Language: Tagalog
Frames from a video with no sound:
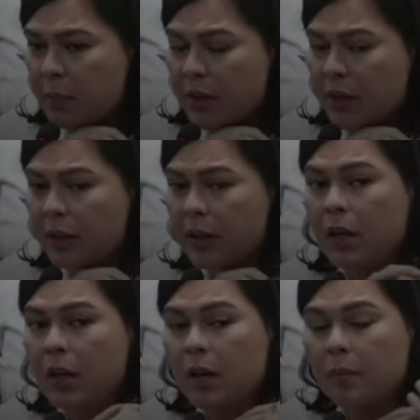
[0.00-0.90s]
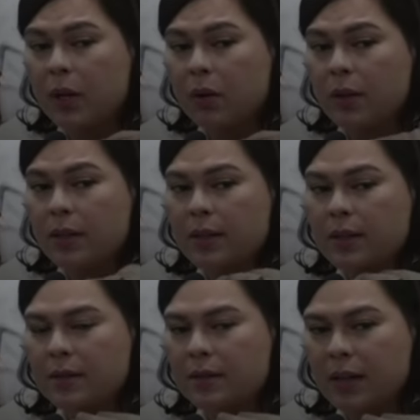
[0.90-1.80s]
President because,
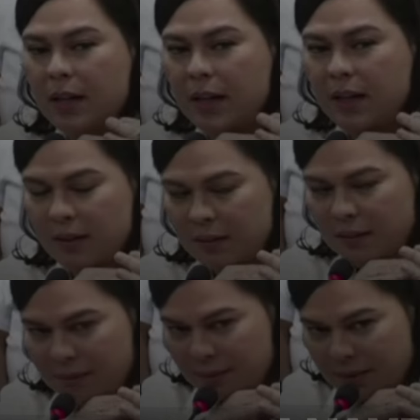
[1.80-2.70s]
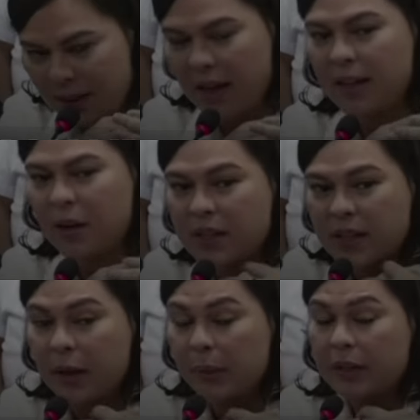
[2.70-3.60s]
and I, again, I will
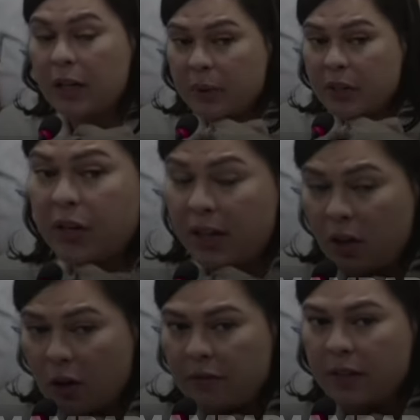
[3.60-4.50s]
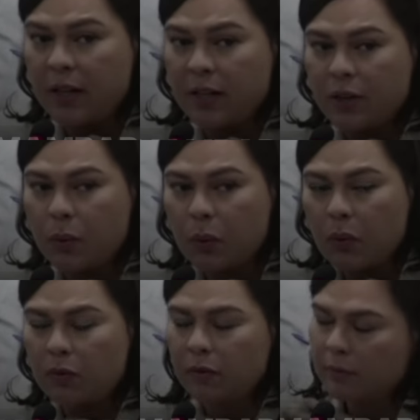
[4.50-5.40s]
say, I will not betray the confidence
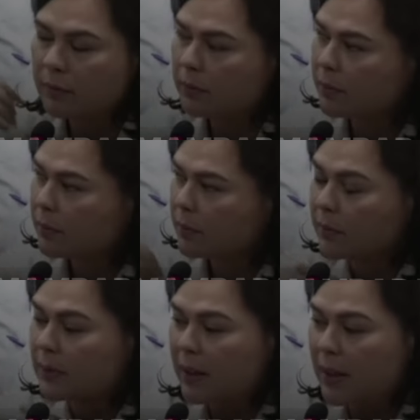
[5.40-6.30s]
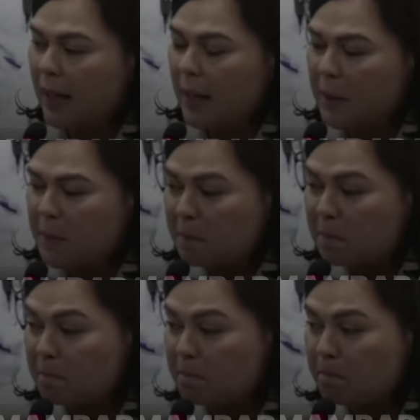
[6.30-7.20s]
of um,
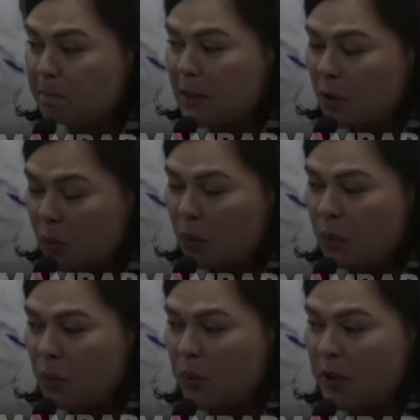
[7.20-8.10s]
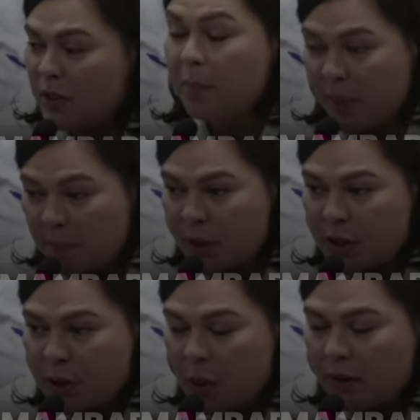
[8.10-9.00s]
some members
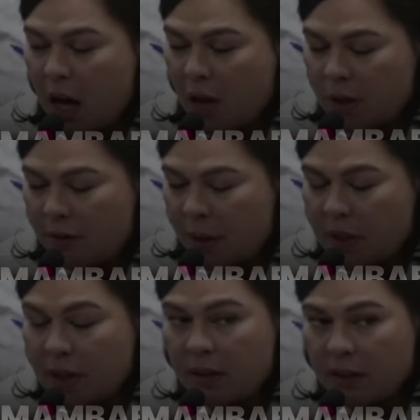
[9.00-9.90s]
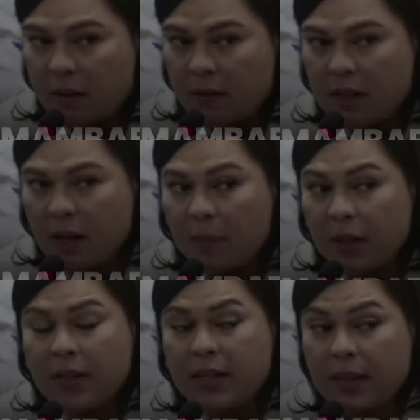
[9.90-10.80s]
of the House of Representatives. Uh, meron
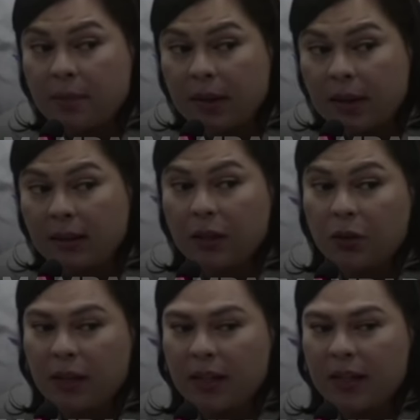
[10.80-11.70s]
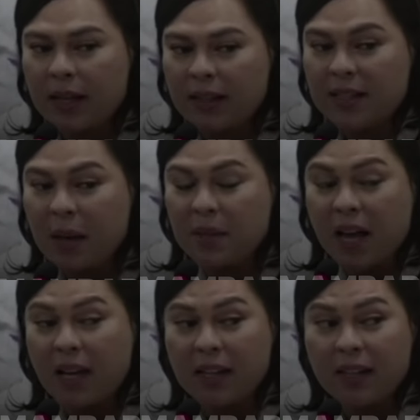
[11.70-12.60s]
isa sa mga nagtanong kanina ang nagsabi sa
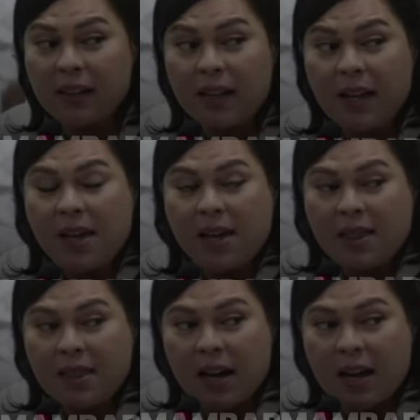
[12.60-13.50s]
akin na